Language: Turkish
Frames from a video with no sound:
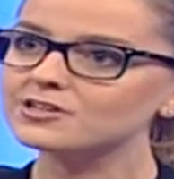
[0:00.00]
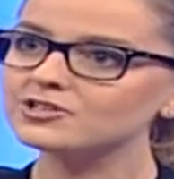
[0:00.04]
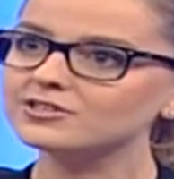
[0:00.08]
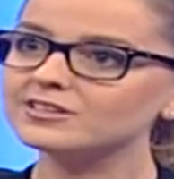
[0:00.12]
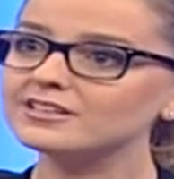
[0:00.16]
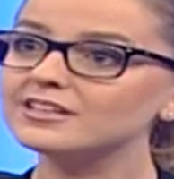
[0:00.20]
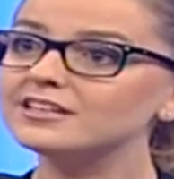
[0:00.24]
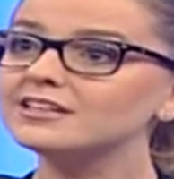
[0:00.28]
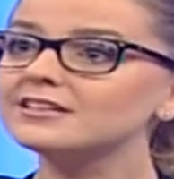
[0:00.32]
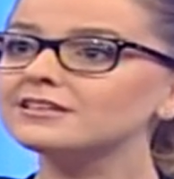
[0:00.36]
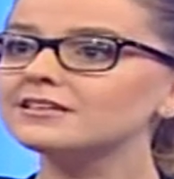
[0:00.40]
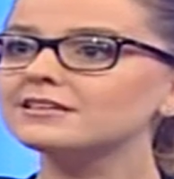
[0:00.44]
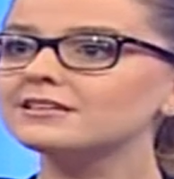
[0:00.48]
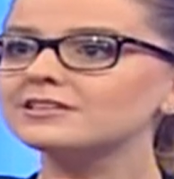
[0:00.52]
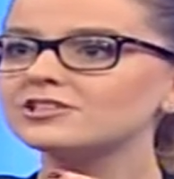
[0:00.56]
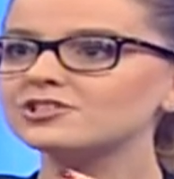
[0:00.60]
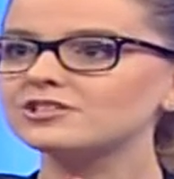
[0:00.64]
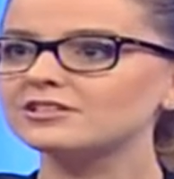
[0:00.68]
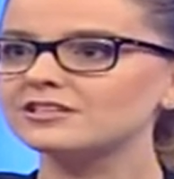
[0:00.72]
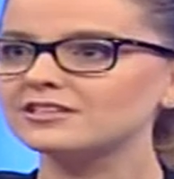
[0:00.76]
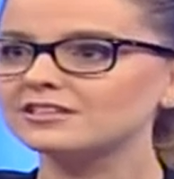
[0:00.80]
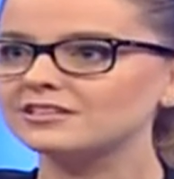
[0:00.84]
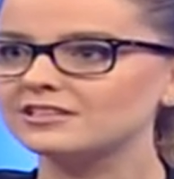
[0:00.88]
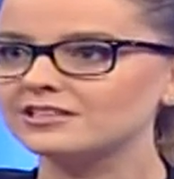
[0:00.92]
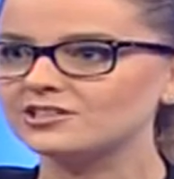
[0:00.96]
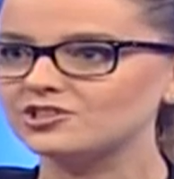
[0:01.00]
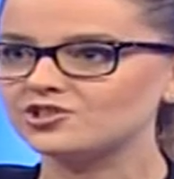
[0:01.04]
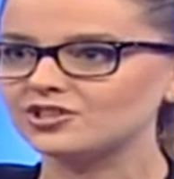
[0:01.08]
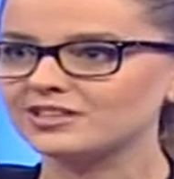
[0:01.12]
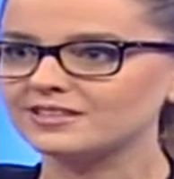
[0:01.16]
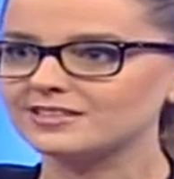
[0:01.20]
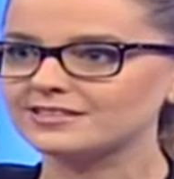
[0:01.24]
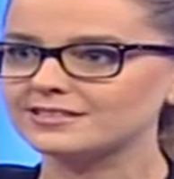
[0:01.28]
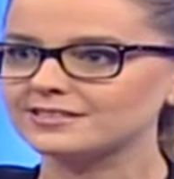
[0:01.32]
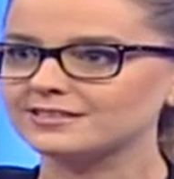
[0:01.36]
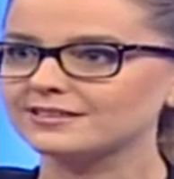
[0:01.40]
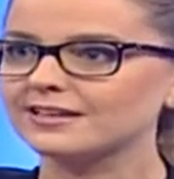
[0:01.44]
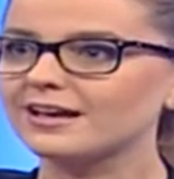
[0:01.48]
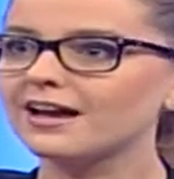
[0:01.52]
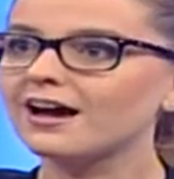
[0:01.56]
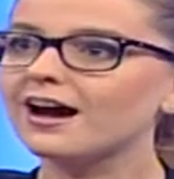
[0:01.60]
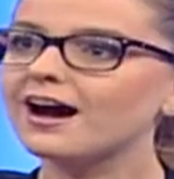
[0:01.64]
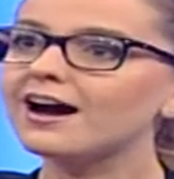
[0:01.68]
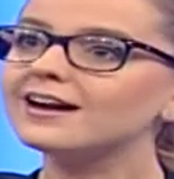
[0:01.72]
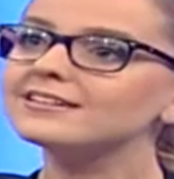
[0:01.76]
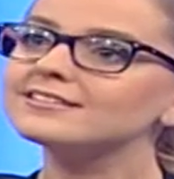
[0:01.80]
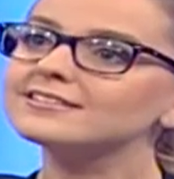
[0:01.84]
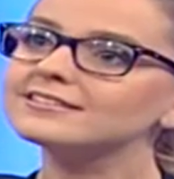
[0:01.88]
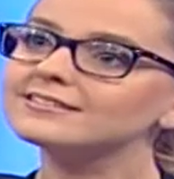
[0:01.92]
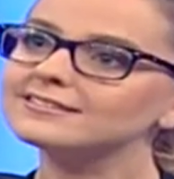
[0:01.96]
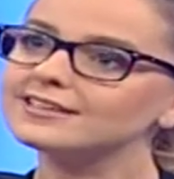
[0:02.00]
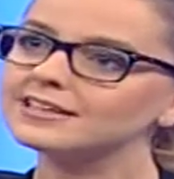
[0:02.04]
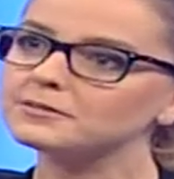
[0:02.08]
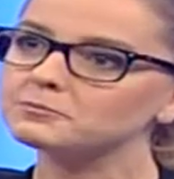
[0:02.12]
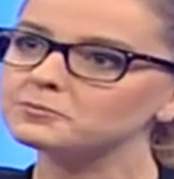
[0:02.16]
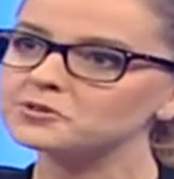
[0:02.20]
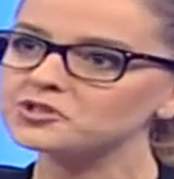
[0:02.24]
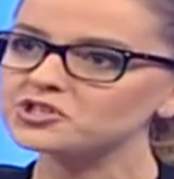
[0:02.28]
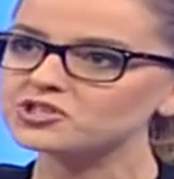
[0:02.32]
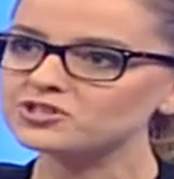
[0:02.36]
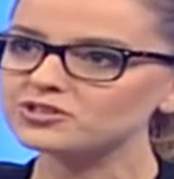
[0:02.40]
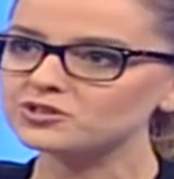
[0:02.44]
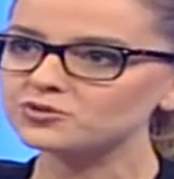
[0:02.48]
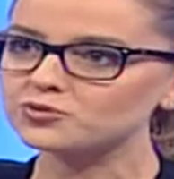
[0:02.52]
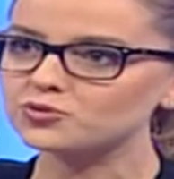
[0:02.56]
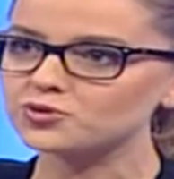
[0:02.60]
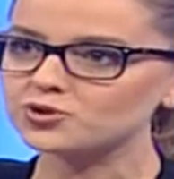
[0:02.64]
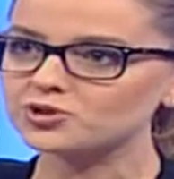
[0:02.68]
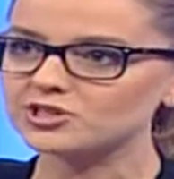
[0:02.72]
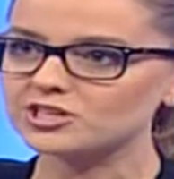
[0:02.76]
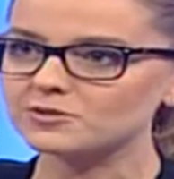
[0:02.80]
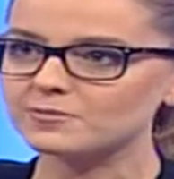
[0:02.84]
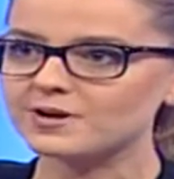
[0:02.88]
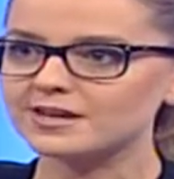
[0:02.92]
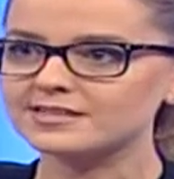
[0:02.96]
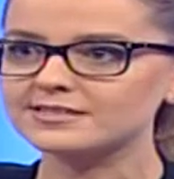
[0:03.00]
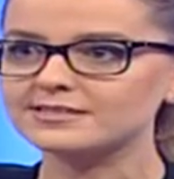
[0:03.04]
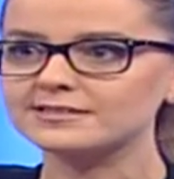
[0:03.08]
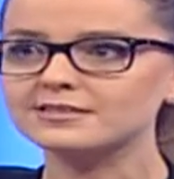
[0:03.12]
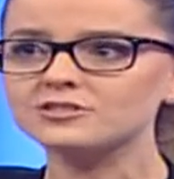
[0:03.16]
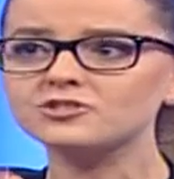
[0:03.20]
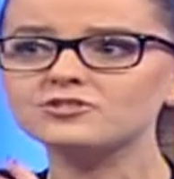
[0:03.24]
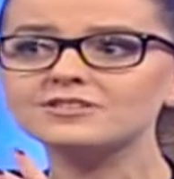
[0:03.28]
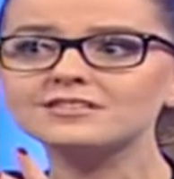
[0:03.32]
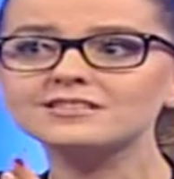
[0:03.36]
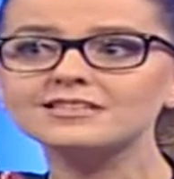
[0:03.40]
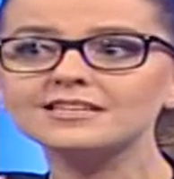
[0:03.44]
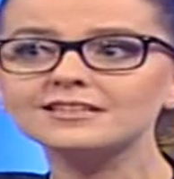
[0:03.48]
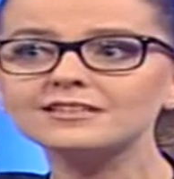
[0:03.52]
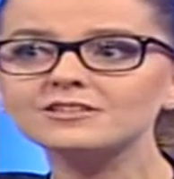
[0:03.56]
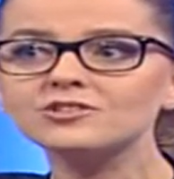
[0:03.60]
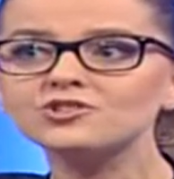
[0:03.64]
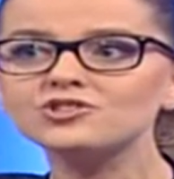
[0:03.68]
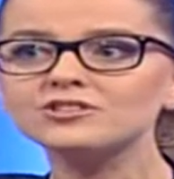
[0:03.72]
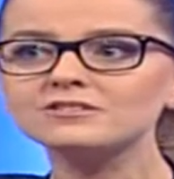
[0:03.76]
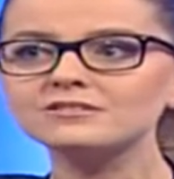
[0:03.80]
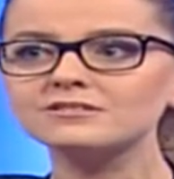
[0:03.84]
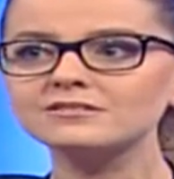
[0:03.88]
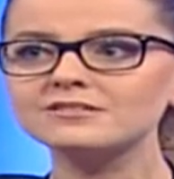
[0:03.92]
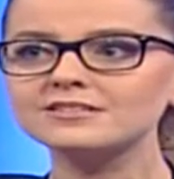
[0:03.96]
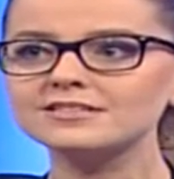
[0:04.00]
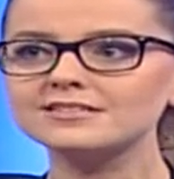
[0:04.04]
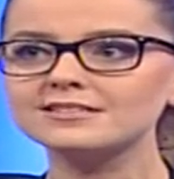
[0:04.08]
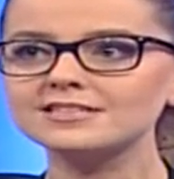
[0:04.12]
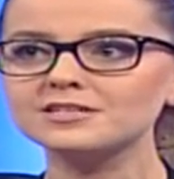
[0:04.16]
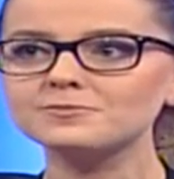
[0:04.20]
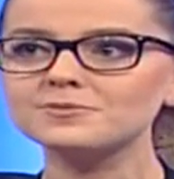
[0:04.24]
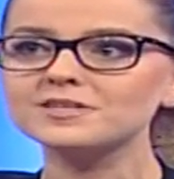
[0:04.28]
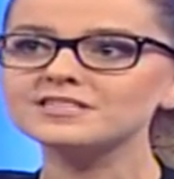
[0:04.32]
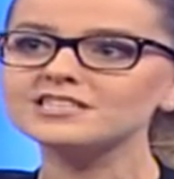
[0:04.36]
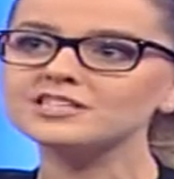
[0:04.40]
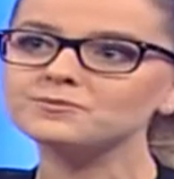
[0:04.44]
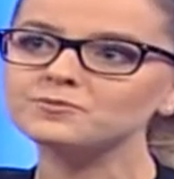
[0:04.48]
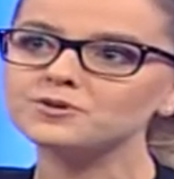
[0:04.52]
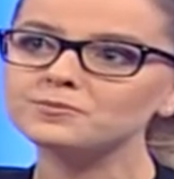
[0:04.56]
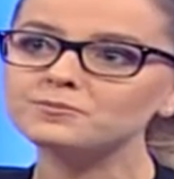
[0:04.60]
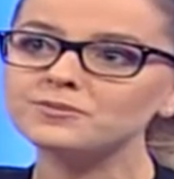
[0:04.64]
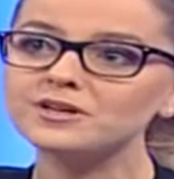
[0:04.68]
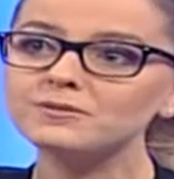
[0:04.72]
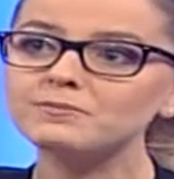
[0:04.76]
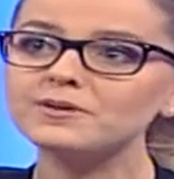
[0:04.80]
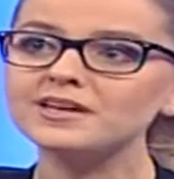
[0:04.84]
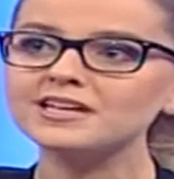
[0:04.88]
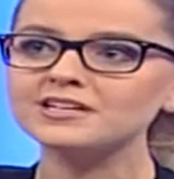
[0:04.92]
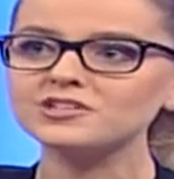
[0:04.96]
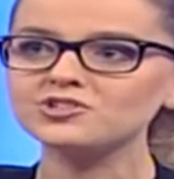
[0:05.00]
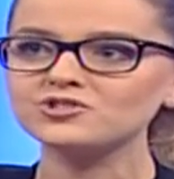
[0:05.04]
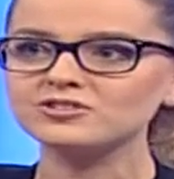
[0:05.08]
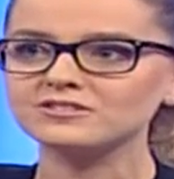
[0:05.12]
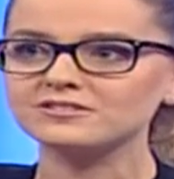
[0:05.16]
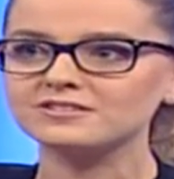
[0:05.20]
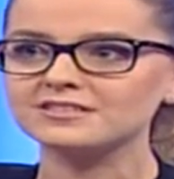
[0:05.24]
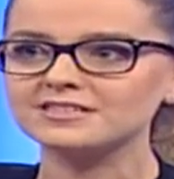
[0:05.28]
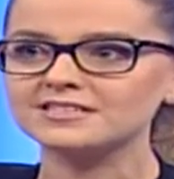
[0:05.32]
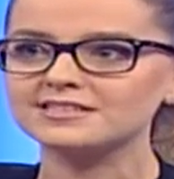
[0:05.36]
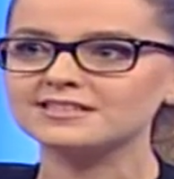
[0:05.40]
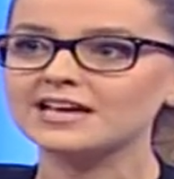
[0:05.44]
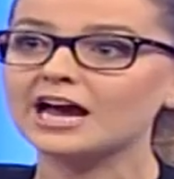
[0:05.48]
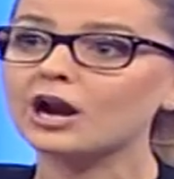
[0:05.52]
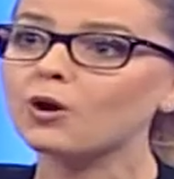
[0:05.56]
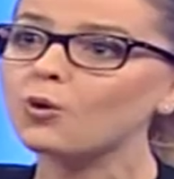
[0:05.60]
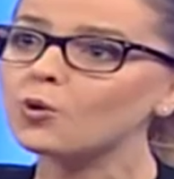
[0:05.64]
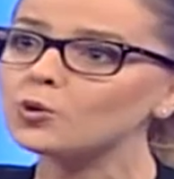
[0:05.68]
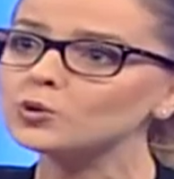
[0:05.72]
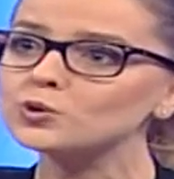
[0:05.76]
İşte iki kişilik yiyeceksin. Artık tek başına düşünemezsin. İşte senin canını istemez ama bebeğin canı Hı. ister.